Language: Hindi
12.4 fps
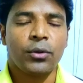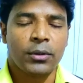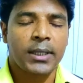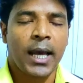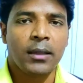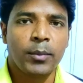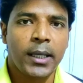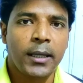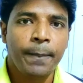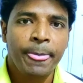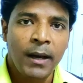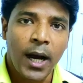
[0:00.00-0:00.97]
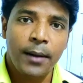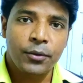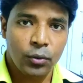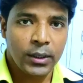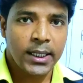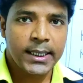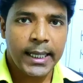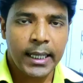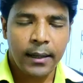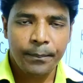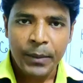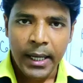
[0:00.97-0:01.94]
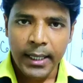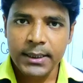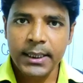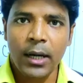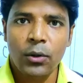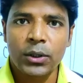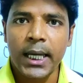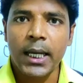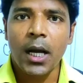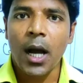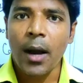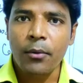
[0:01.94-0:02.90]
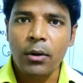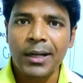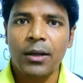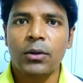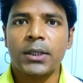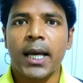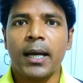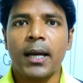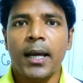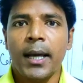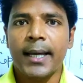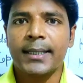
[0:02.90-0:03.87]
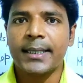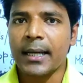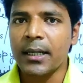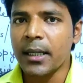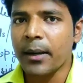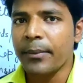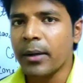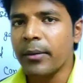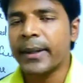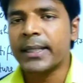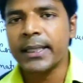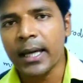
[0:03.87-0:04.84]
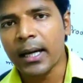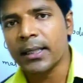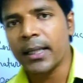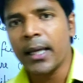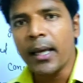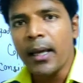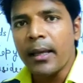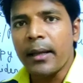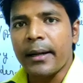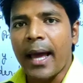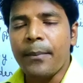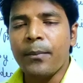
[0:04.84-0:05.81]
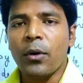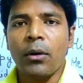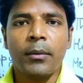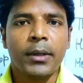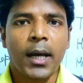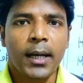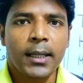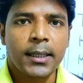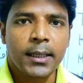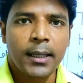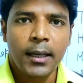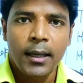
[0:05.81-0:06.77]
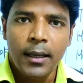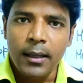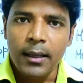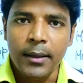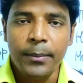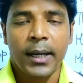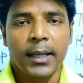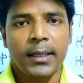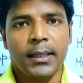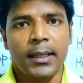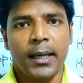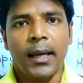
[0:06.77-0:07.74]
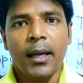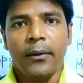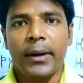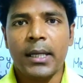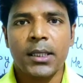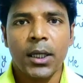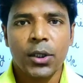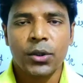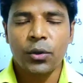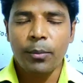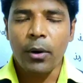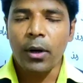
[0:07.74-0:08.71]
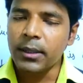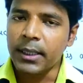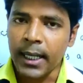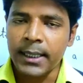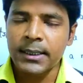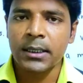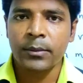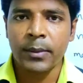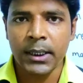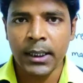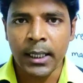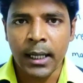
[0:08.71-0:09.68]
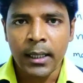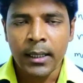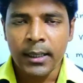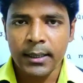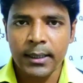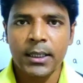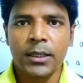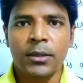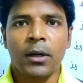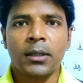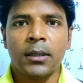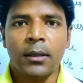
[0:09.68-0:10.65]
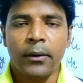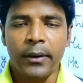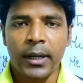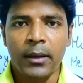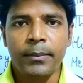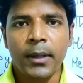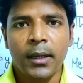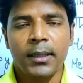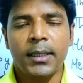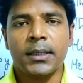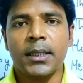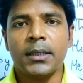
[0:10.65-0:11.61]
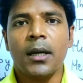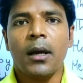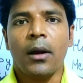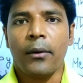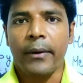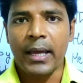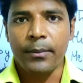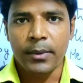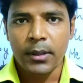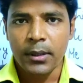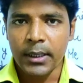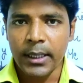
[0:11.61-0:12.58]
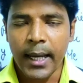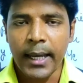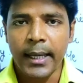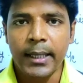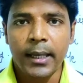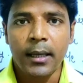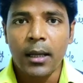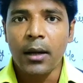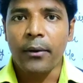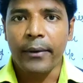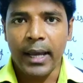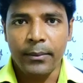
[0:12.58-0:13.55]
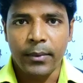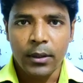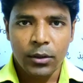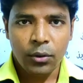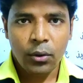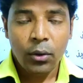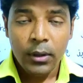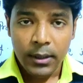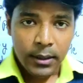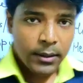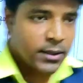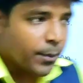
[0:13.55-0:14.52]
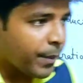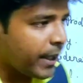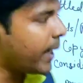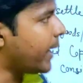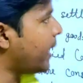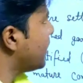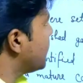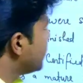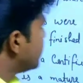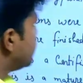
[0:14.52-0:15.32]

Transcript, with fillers: साथ में ही आप सुनते जाइएगा इससे क्या हो जाएगा आपको क्लियर हो जाएगा एग्जैक्टली exactly, कभी कभी बच्चे क्या करते हैं राइप को हम क्या कह देते हैं रिप कह देते हैं राइट right? सो so, बहुत ध्यान से समझिएगा दिस इज नॉट रेप दिस इज राइप क्या है ये राइप तो सिंपली है